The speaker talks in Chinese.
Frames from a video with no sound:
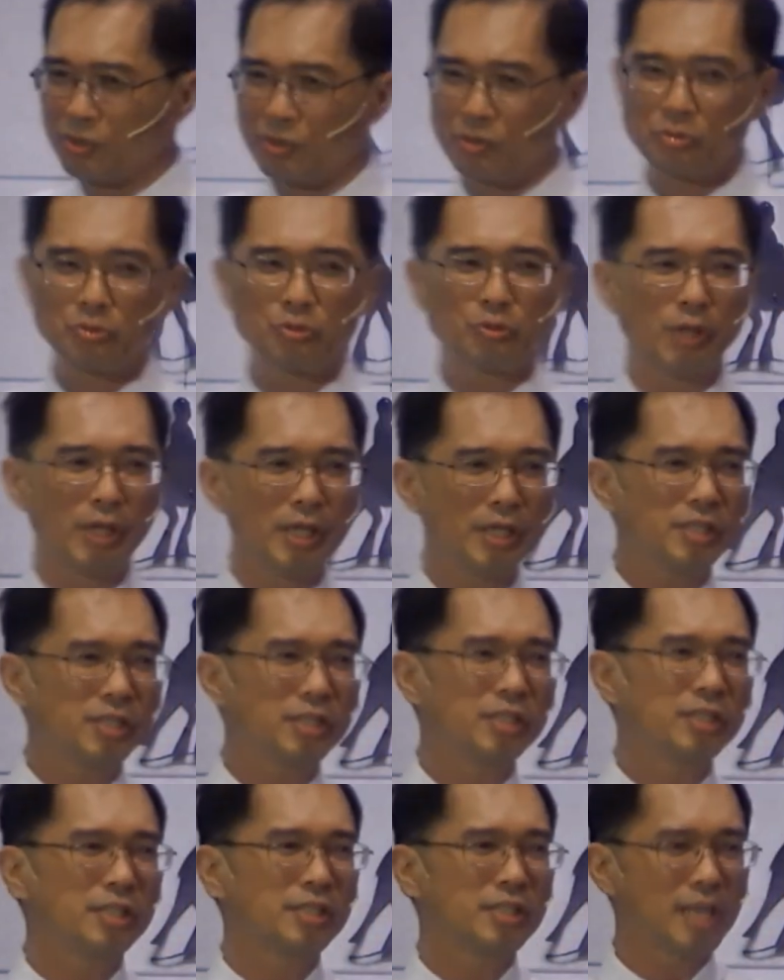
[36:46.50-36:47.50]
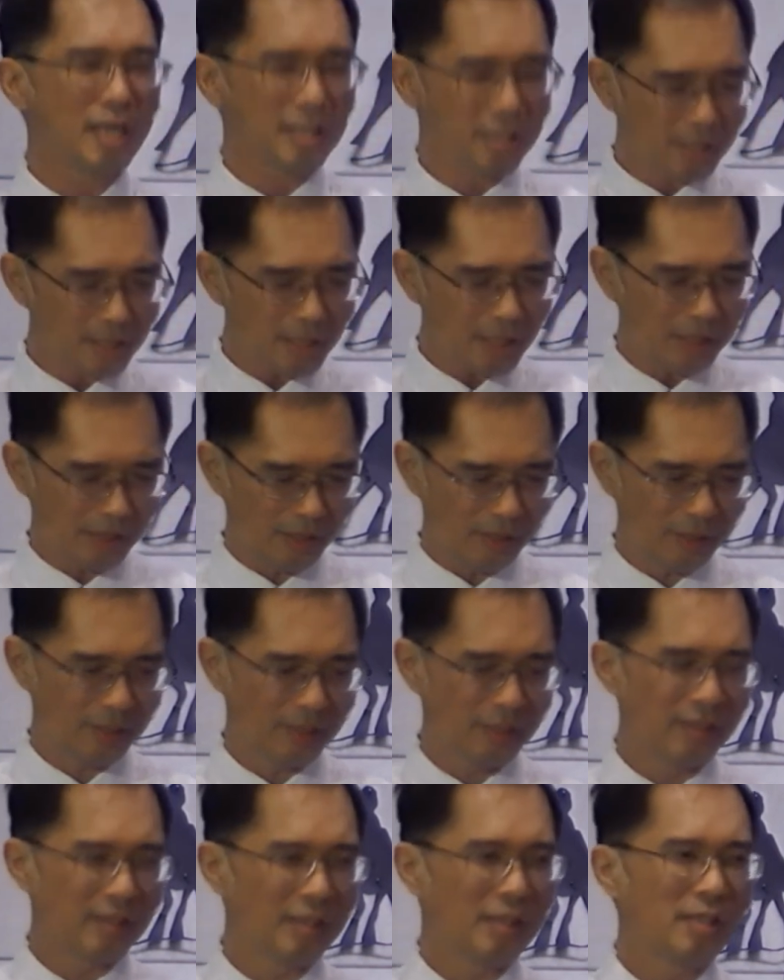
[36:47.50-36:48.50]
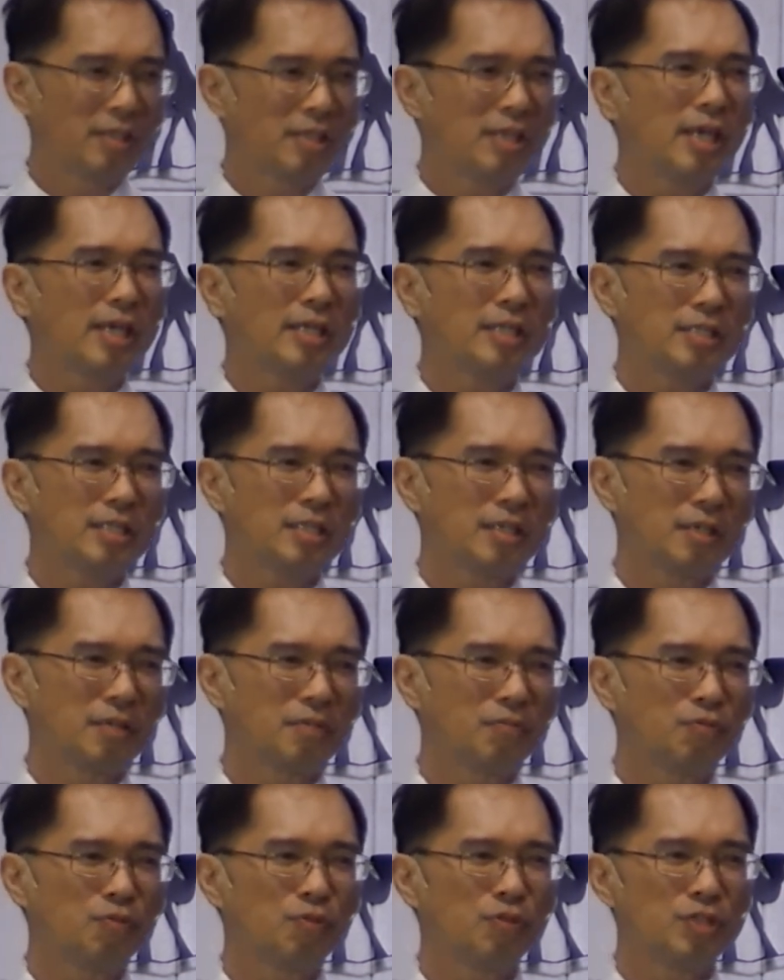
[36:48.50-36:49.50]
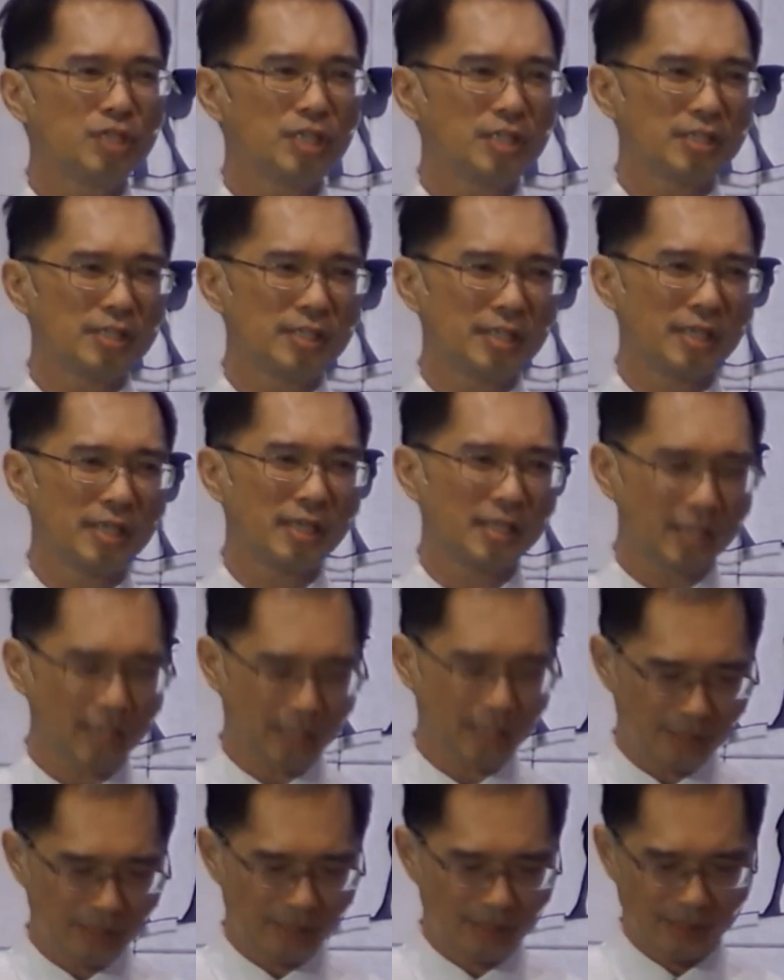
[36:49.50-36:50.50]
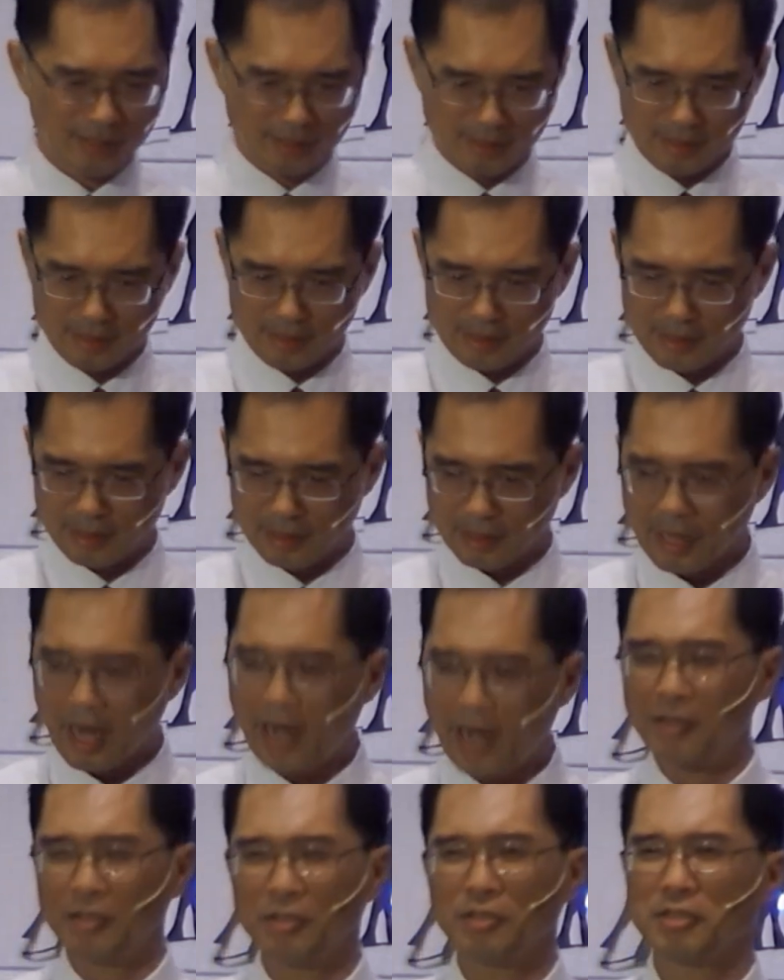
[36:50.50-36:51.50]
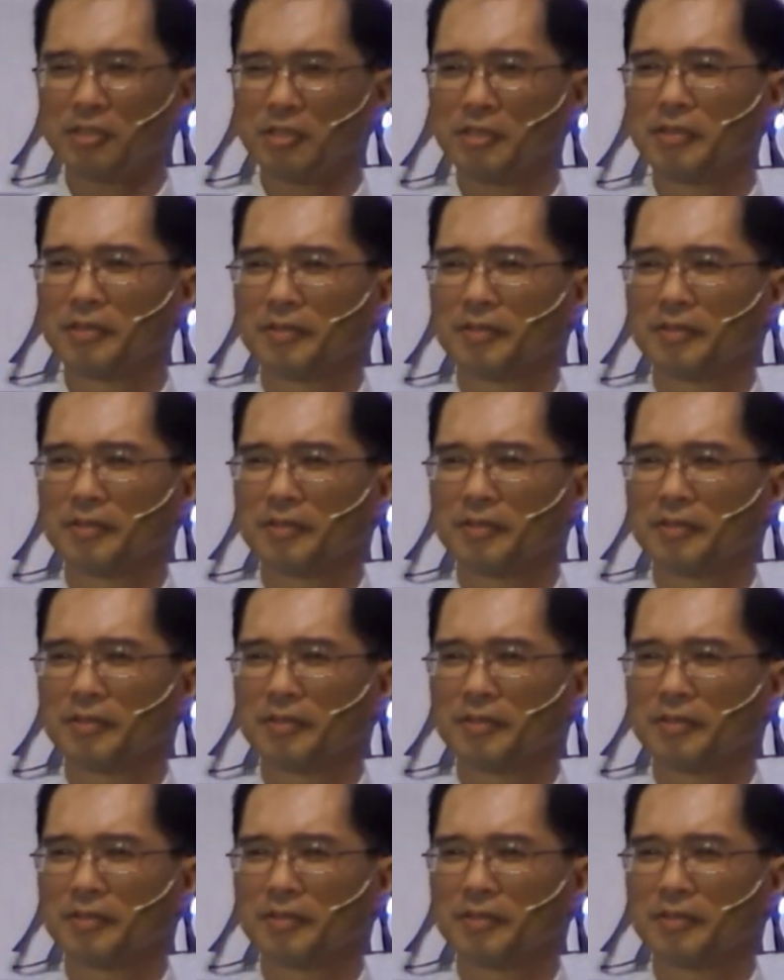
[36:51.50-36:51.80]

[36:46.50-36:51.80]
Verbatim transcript: 谁是真正贴近父亲心意的大儿子？